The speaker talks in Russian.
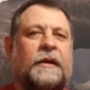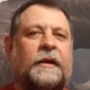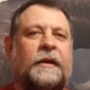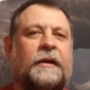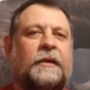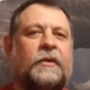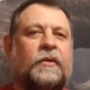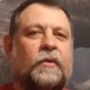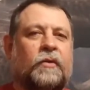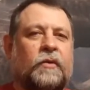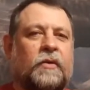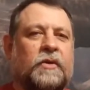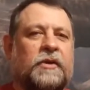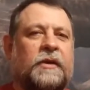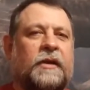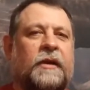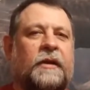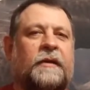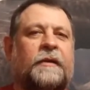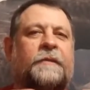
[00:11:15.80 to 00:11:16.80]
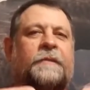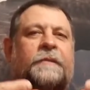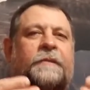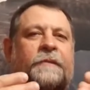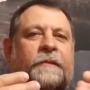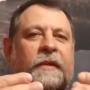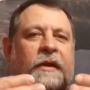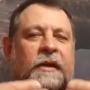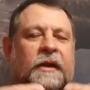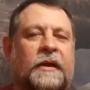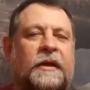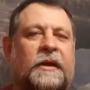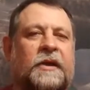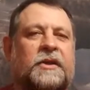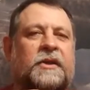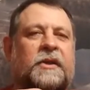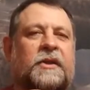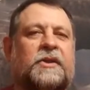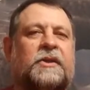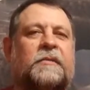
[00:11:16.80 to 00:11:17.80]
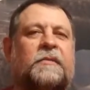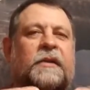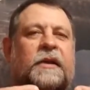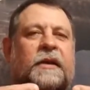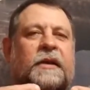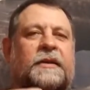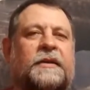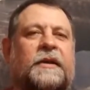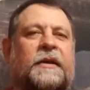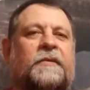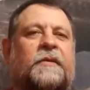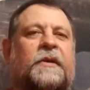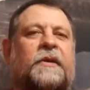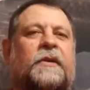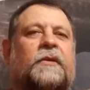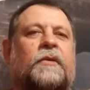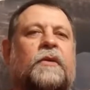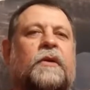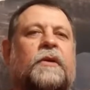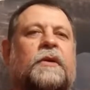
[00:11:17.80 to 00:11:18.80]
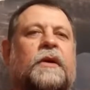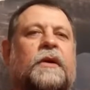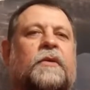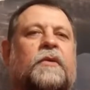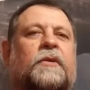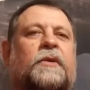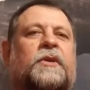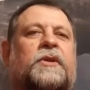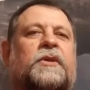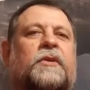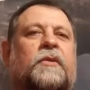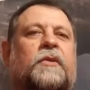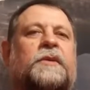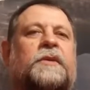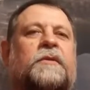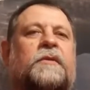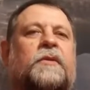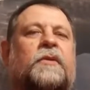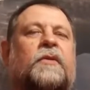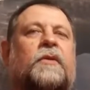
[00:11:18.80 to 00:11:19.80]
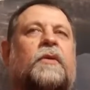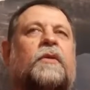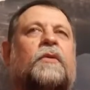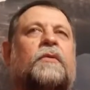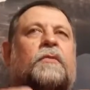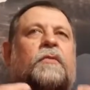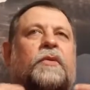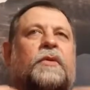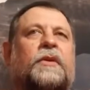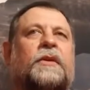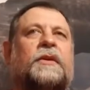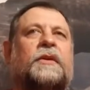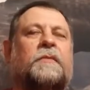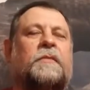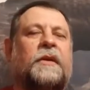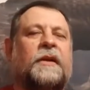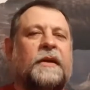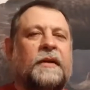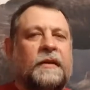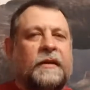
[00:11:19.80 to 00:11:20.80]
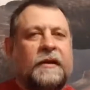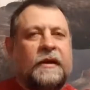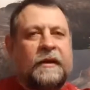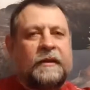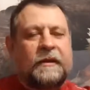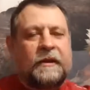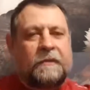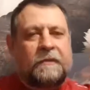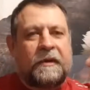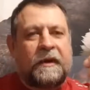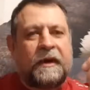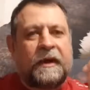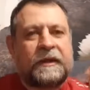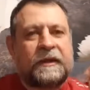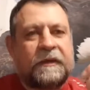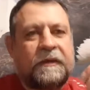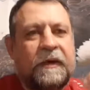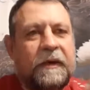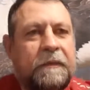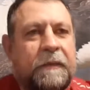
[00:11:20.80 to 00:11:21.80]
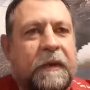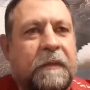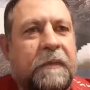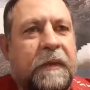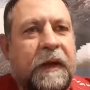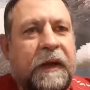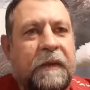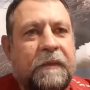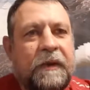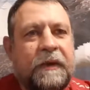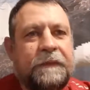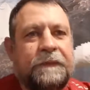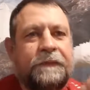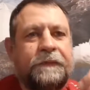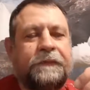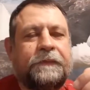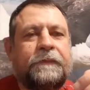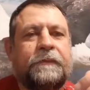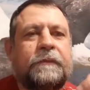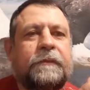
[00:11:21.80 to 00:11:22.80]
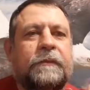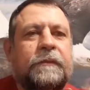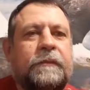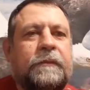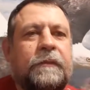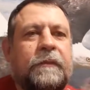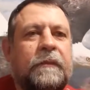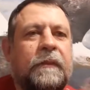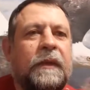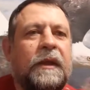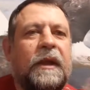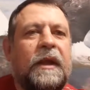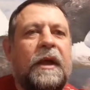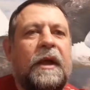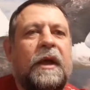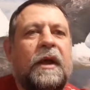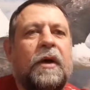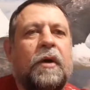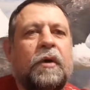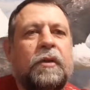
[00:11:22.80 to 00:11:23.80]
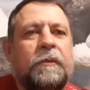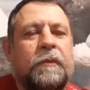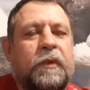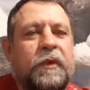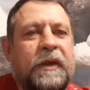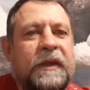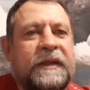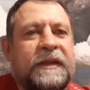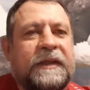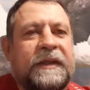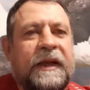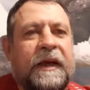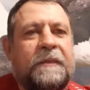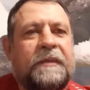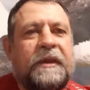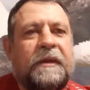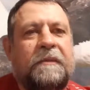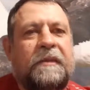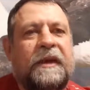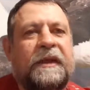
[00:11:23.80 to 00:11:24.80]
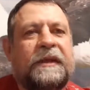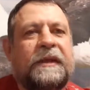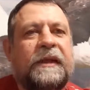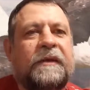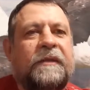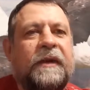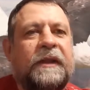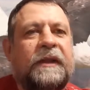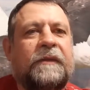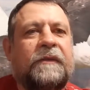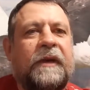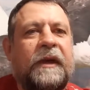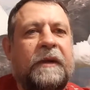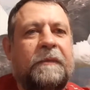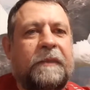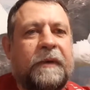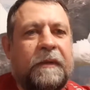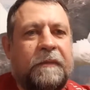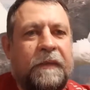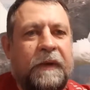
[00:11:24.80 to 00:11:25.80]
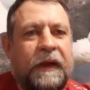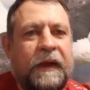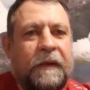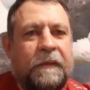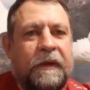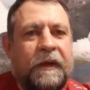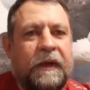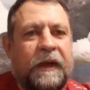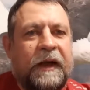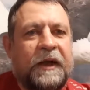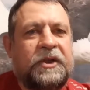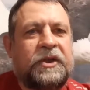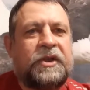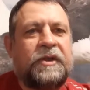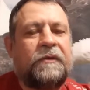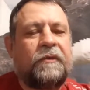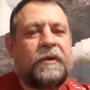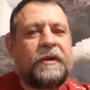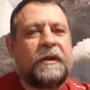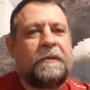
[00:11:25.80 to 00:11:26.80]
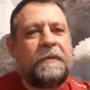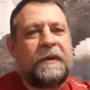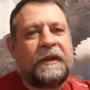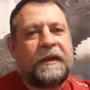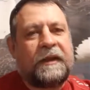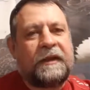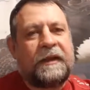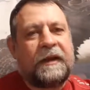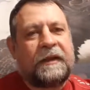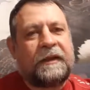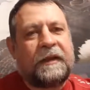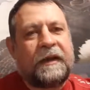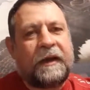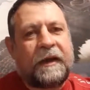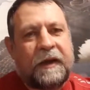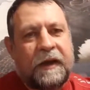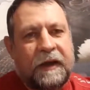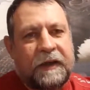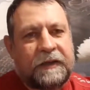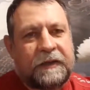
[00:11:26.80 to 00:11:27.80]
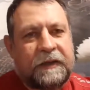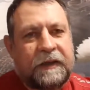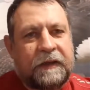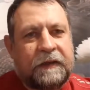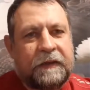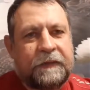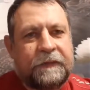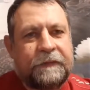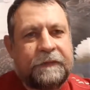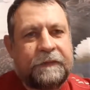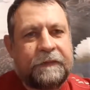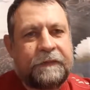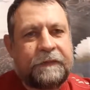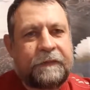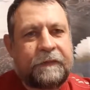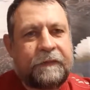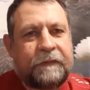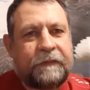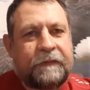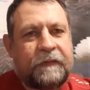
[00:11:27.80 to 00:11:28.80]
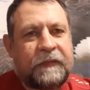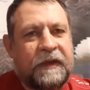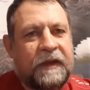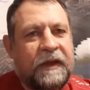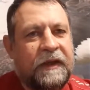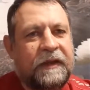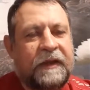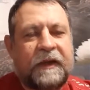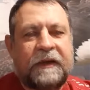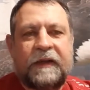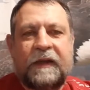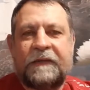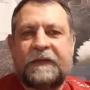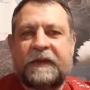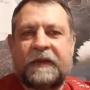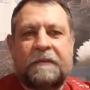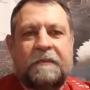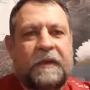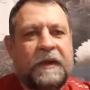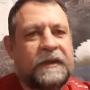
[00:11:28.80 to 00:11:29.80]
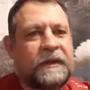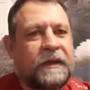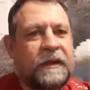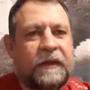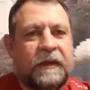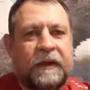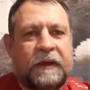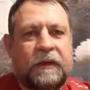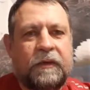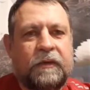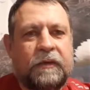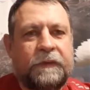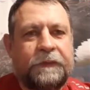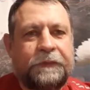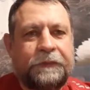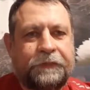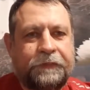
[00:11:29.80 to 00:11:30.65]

И тут уже, конечно же, благословенный Руаха Кодыш, Дух Святой, он будет тебе конкретно показывать проблемы. Он будет сам тебе открывать твои проблемы, от чего тебе надо отрекаться – и тогда все бесы отойдут.